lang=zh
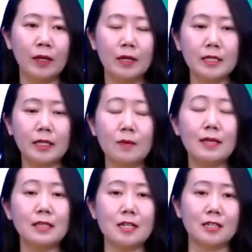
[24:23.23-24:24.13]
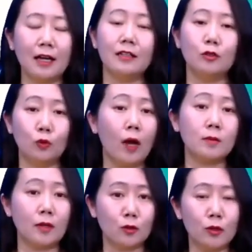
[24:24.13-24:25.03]
这个一般现在时呢，如果要是
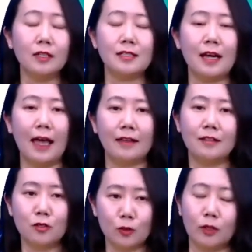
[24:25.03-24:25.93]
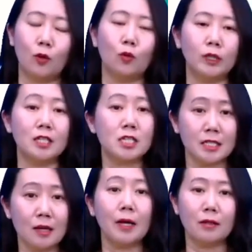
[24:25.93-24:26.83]
表示确定的将来，就得有固定的时
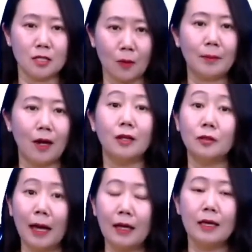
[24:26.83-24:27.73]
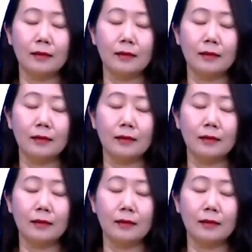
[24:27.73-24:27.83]
间表、计划表，对吧？